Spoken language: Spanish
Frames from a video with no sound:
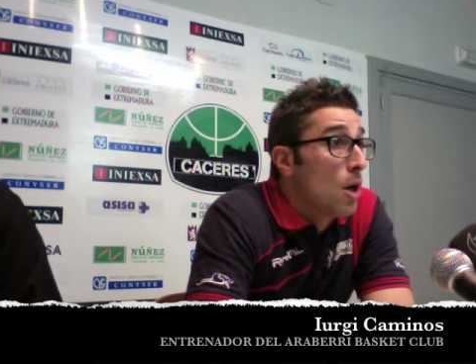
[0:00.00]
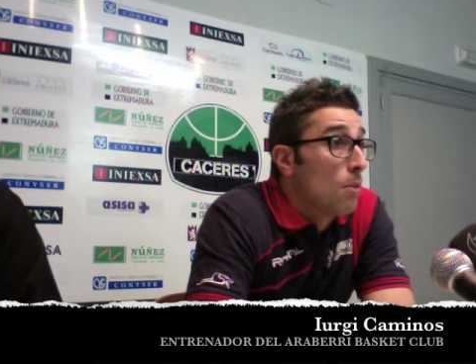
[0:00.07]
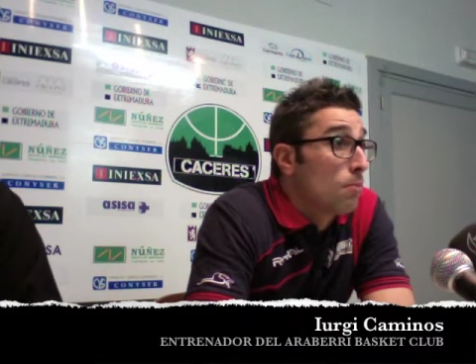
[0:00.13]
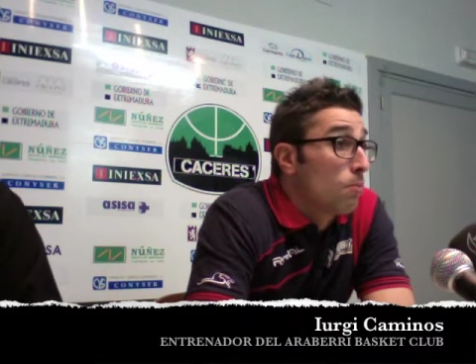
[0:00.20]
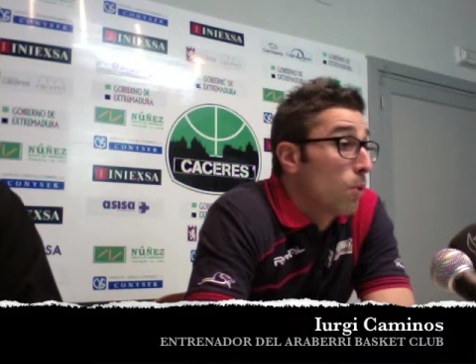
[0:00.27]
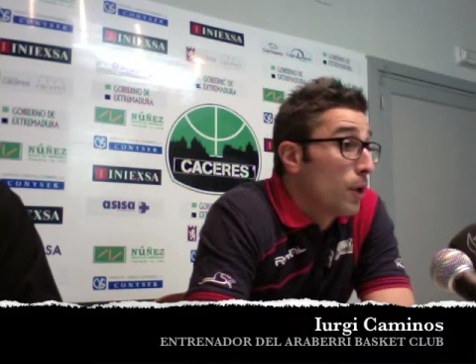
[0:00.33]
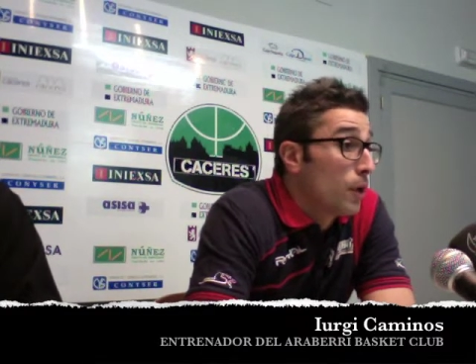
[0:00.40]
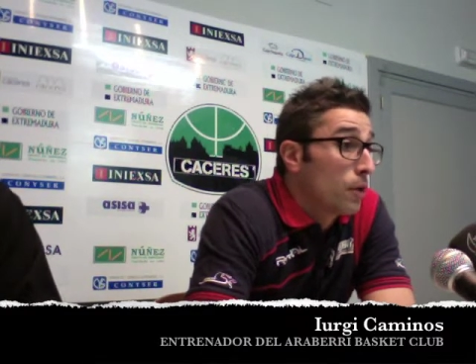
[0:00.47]

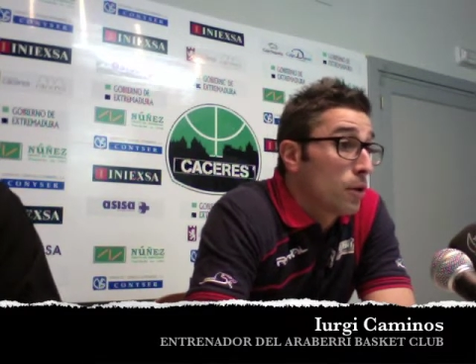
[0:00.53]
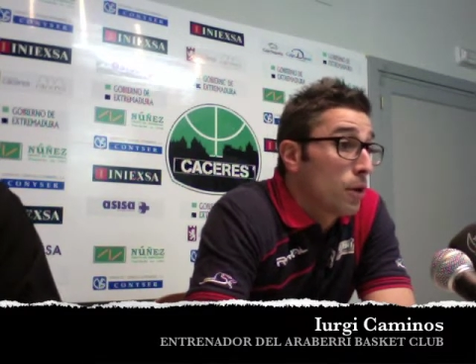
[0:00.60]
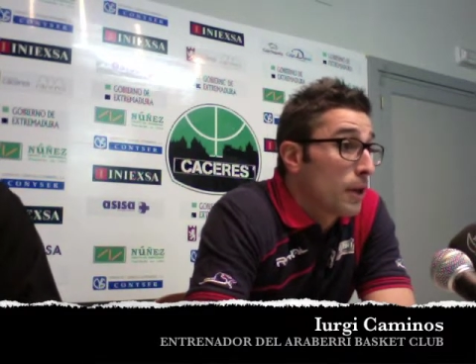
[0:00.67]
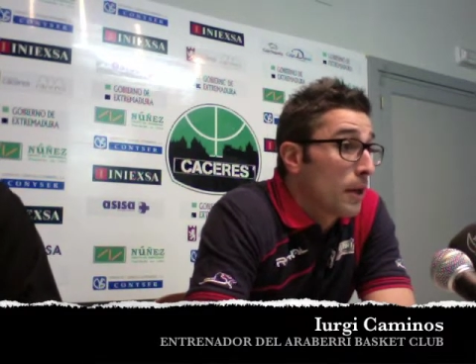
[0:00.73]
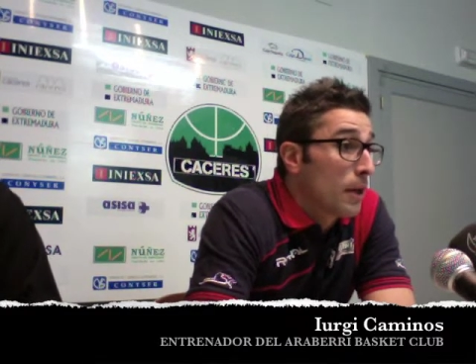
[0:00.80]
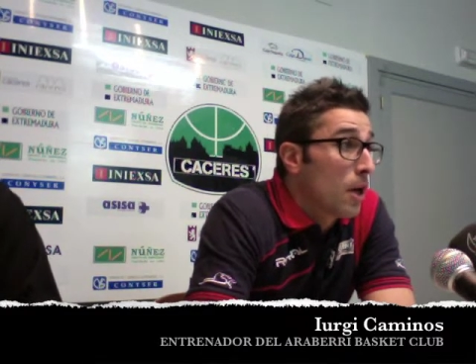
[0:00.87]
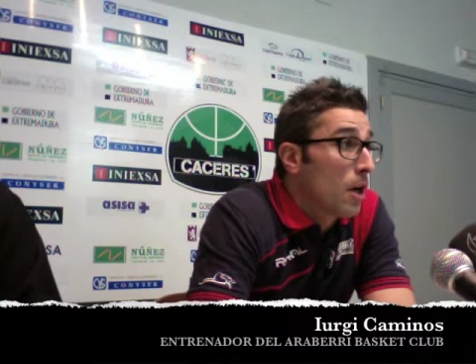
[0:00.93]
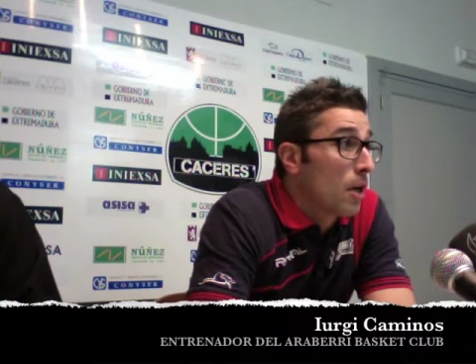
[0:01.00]
Bueno,
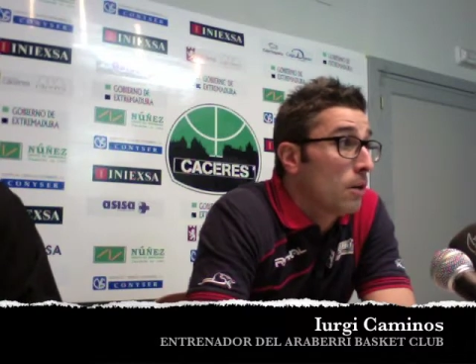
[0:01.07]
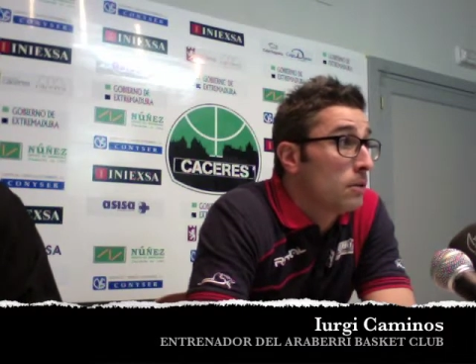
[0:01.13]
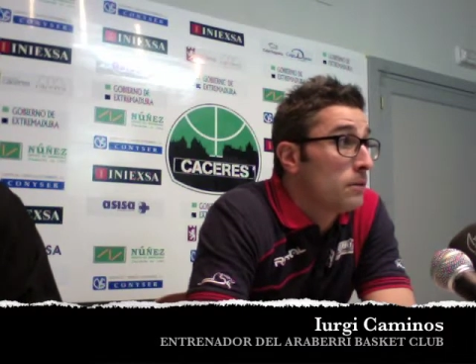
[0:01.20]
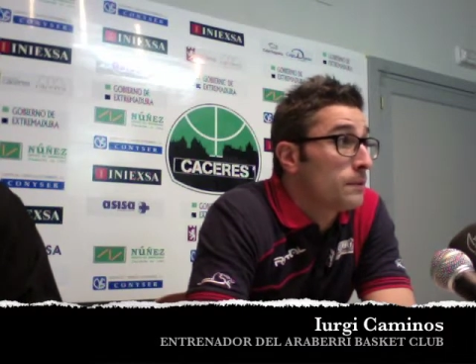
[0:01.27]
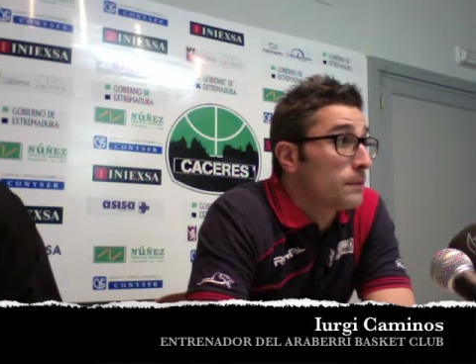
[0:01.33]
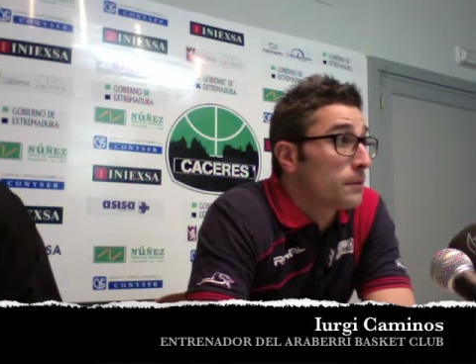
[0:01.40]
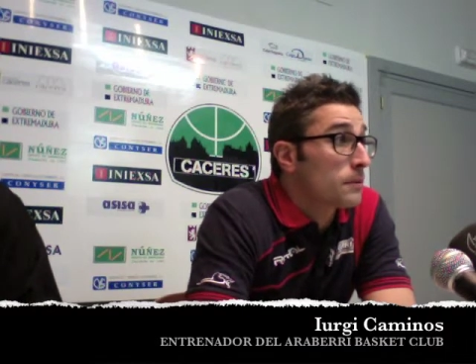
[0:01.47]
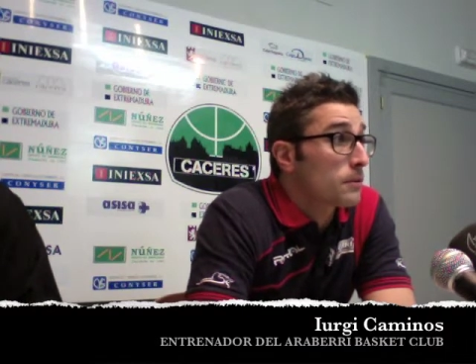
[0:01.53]
eh,
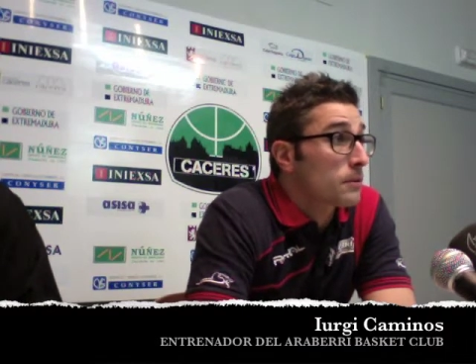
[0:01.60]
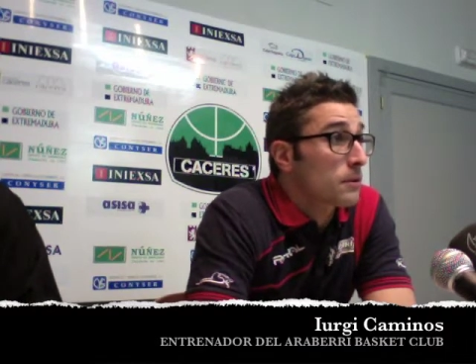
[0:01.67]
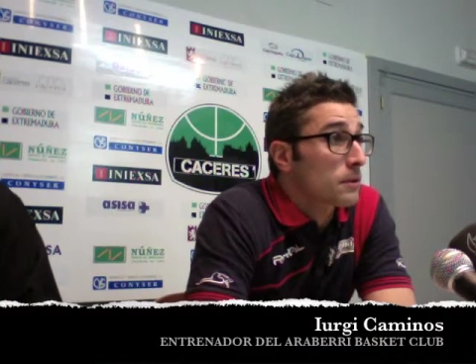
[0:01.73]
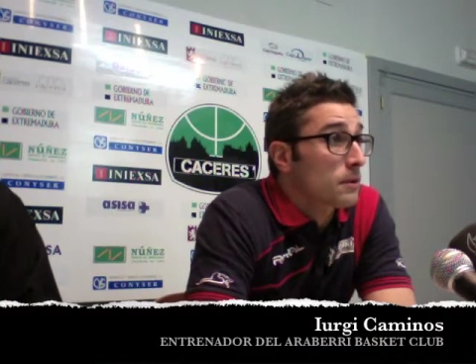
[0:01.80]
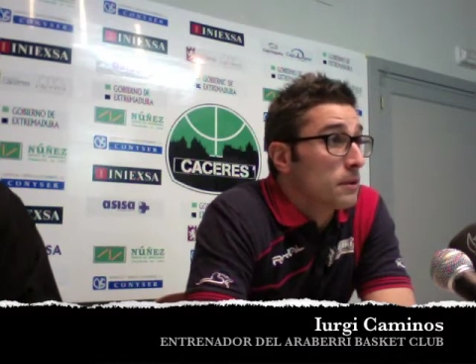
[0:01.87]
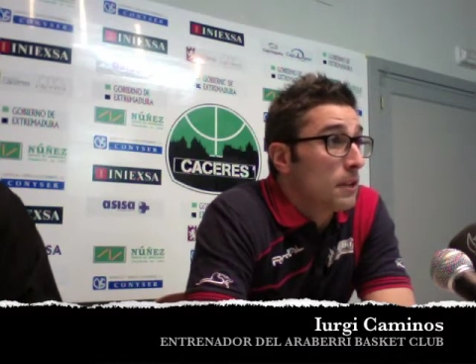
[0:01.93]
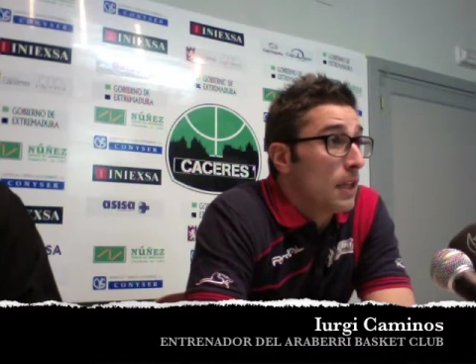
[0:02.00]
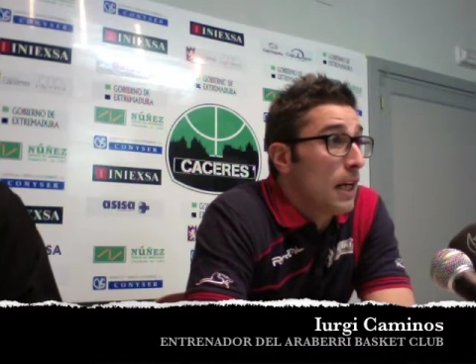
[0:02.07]

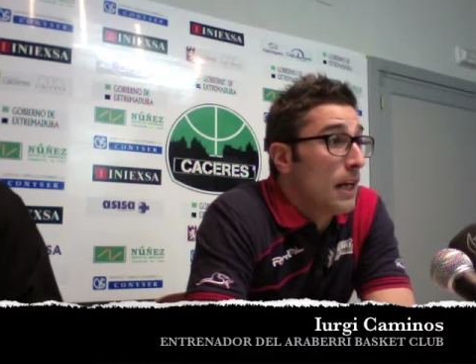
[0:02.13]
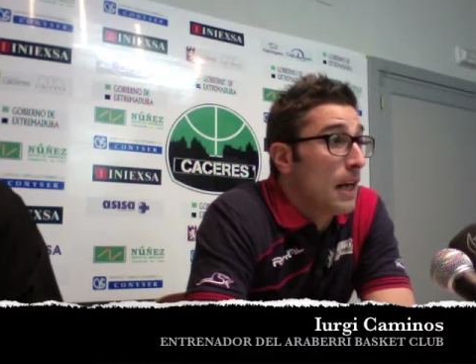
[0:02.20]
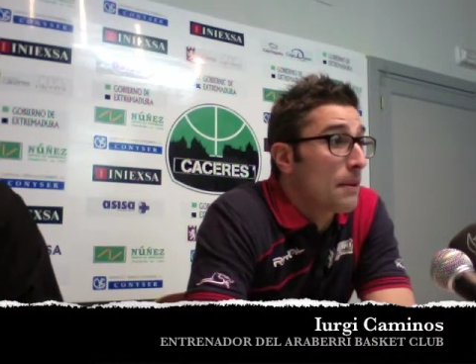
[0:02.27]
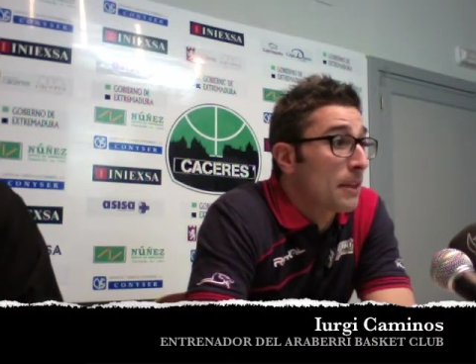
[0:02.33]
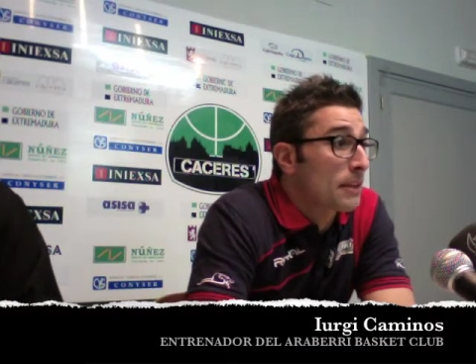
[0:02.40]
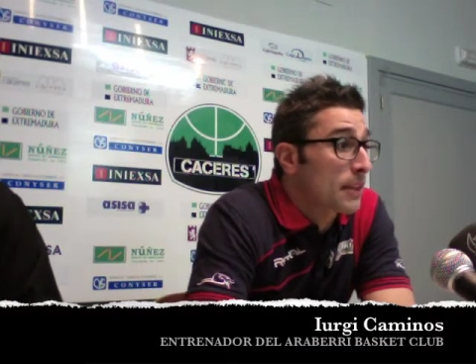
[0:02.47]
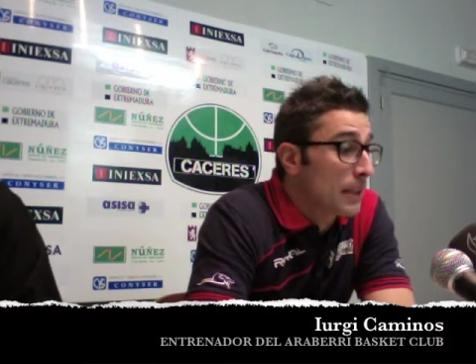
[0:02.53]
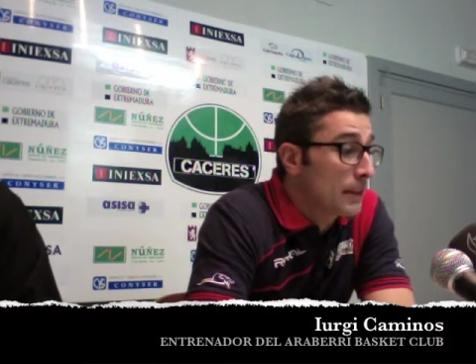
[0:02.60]
la
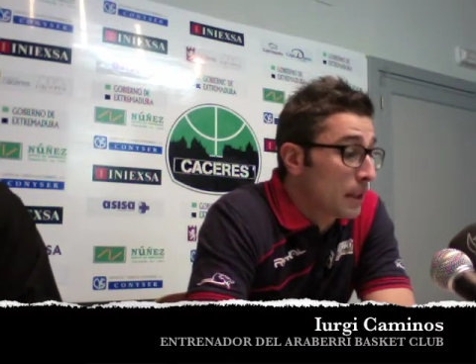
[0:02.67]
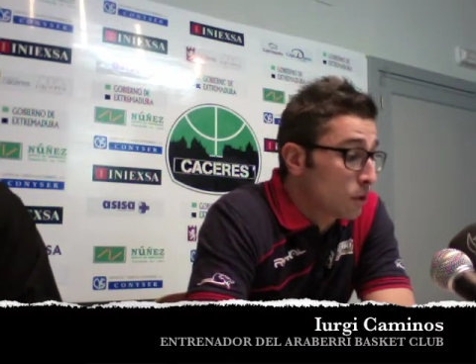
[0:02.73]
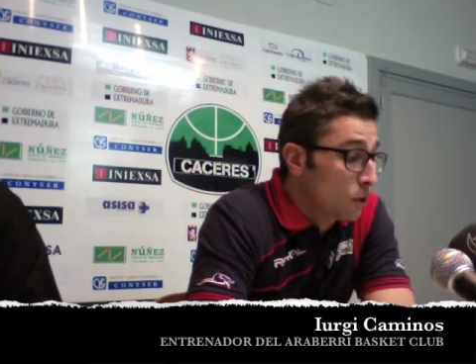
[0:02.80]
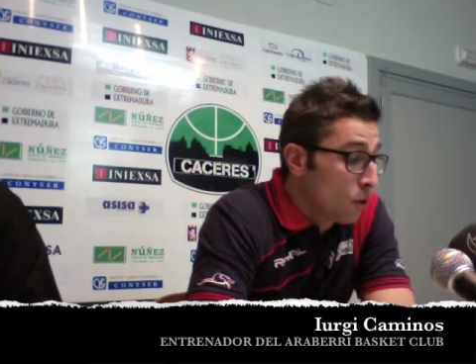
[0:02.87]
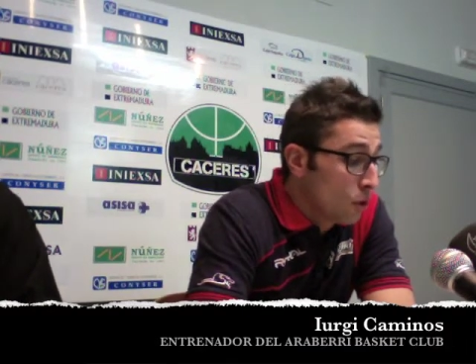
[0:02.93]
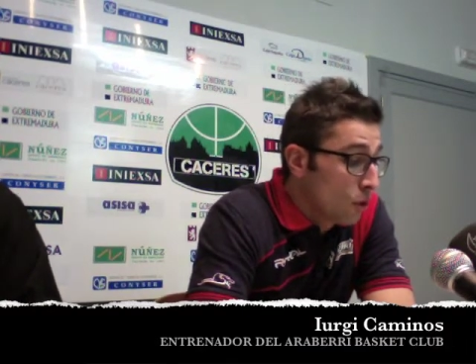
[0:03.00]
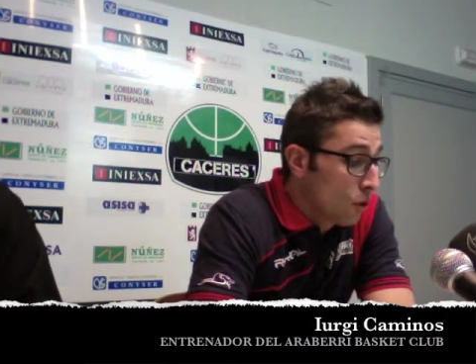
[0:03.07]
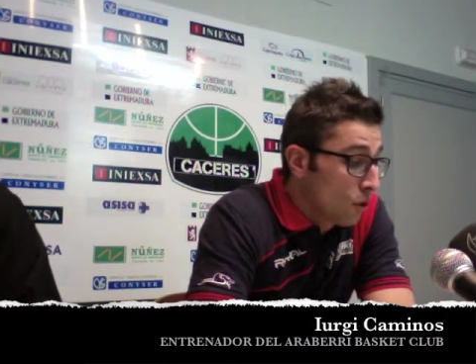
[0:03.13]
verdad es que
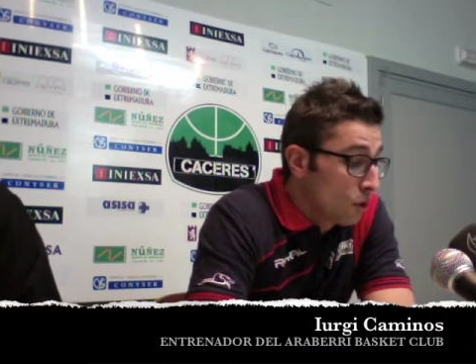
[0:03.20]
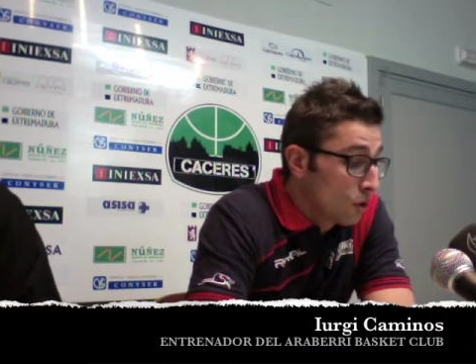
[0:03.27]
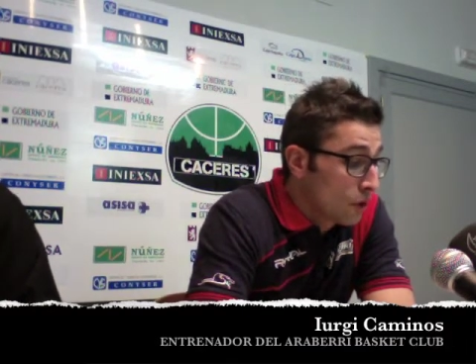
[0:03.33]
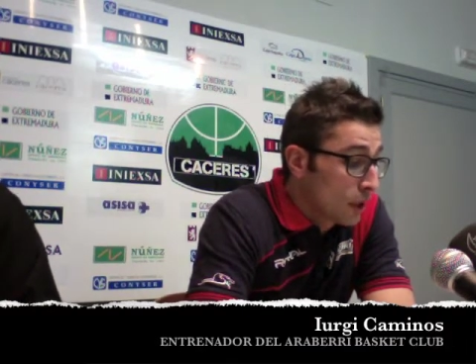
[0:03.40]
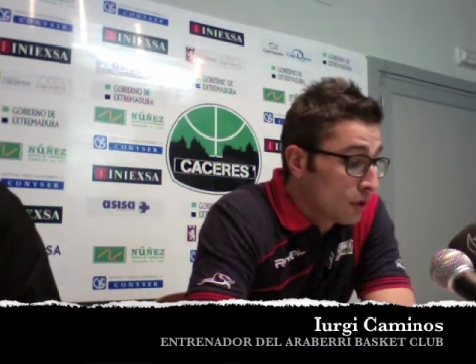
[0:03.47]
tanto,